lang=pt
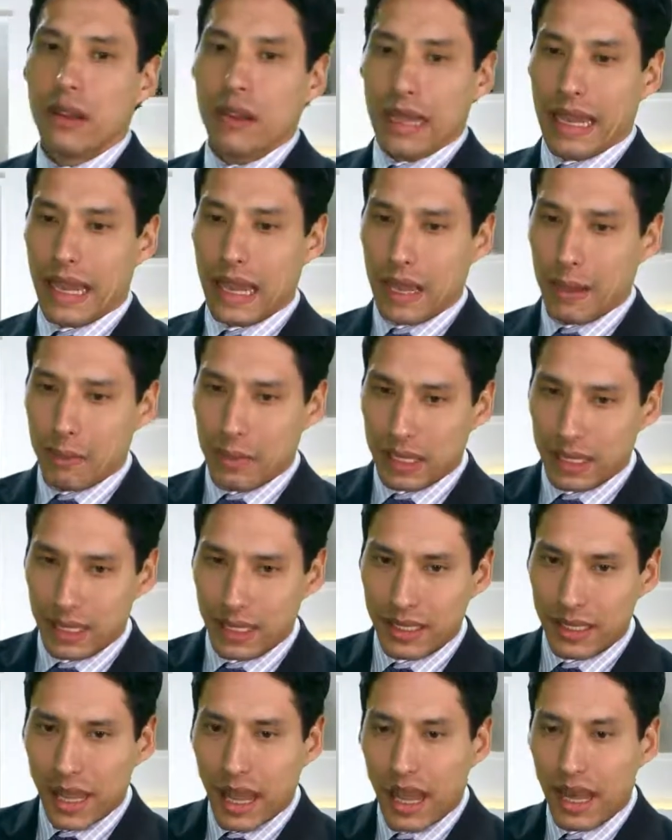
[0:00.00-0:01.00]
é,
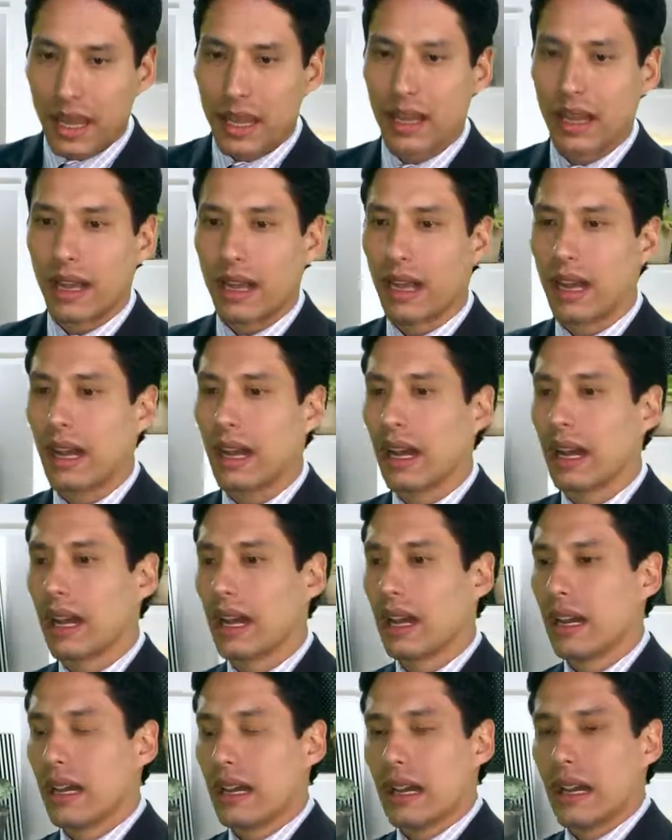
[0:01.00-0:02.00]
pesquisar é, a,
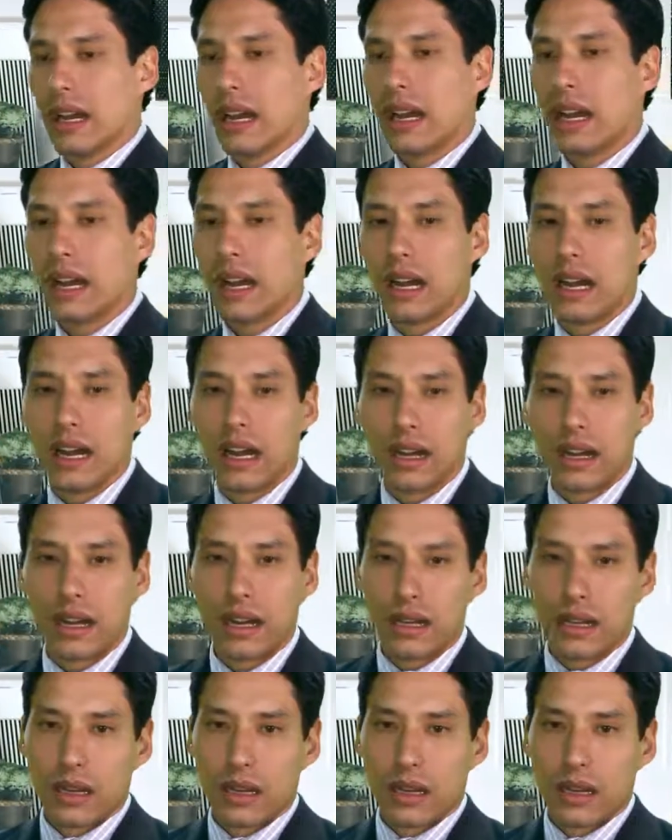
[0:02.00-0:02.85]
a,